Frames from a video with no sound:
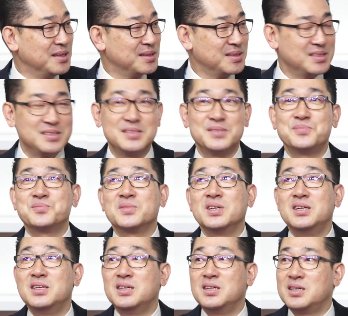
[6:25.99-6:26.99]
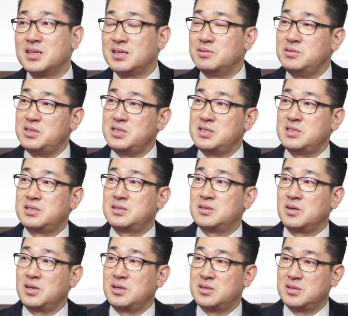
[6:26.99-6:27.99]
그래서 그분들이
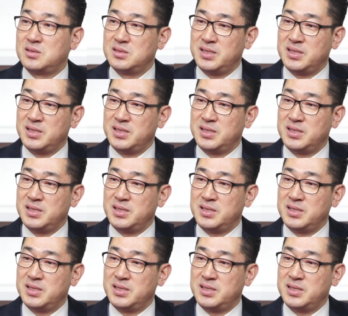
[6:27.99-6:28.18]
저기 저